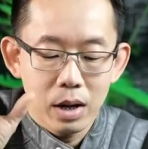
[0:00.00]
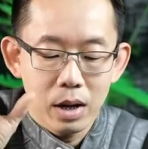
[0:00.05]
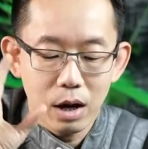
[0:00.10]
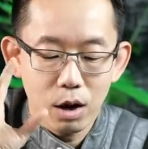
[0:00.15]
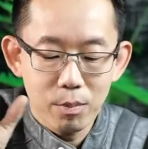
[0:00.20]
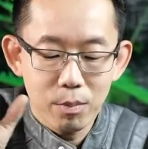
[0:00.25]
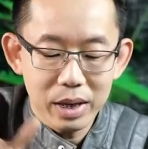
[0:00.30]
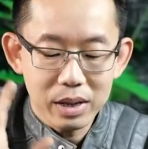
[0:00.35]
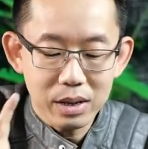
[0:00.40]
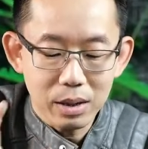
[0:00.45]

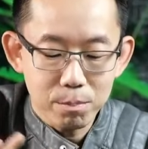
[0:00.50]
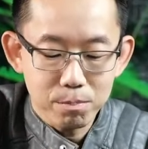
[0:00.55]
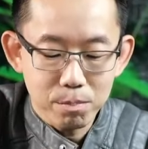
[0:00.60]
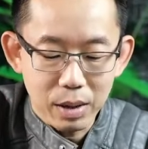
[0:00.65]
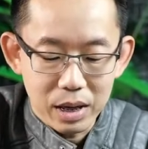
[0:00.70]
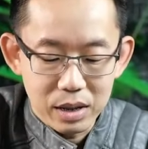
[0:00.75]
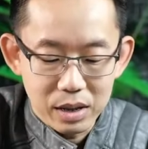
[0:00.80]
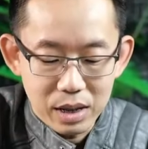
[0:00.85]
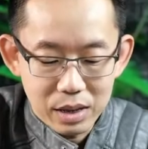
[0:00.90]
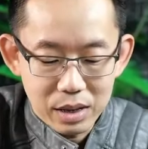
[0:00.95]
เราไม่จำ
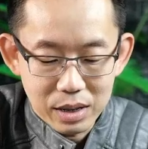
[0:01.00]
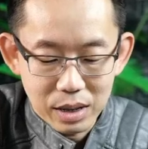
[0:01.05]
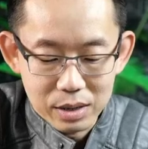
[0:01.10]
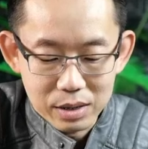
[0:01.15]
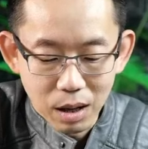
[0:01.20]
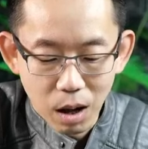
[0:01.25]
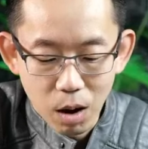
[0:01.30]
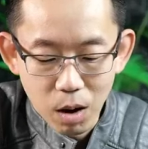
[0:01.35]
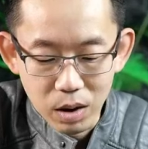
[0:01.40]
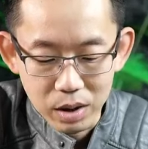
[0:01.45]
เป็นที่จะ
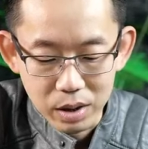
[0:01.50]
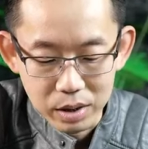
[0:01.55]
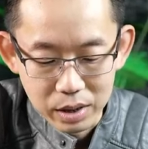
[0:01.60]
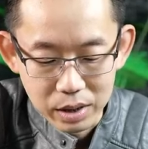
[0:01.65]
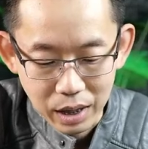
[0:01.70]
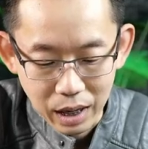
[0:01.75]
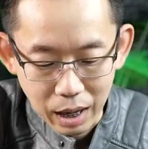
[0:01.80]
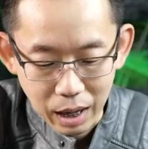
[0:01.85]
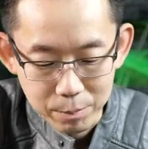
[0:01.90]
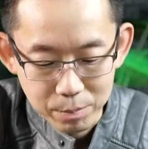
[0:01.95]
ต้อง
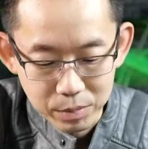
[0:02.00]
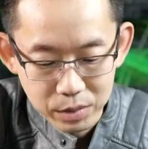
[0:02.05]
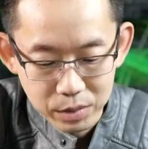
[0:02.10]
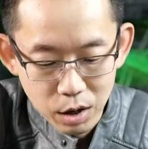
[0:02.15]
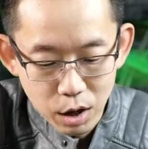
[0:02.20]
นะครับ